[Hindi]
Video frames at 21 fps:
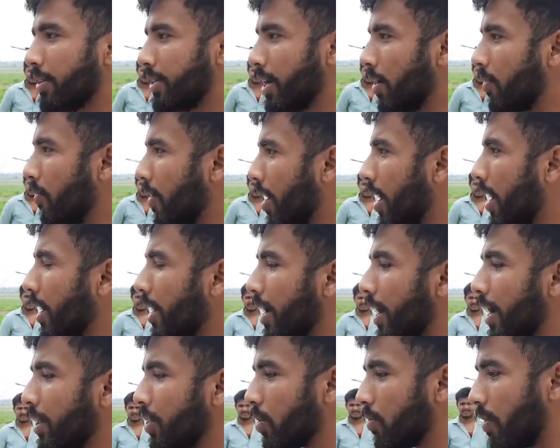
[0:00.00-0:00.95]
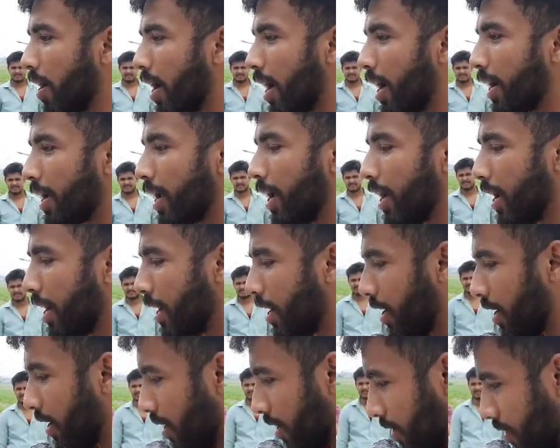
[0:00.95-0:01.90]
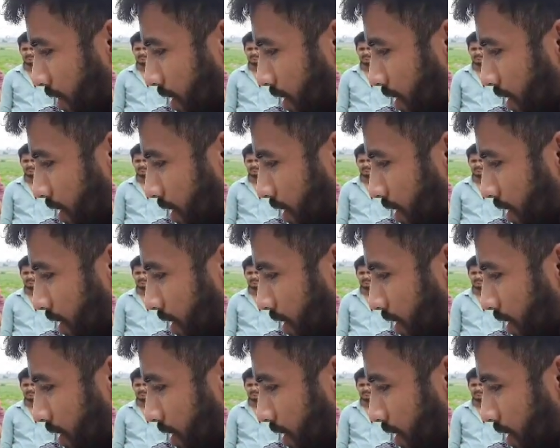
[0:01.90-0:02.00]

जब वहाँ गए तो वहाँ के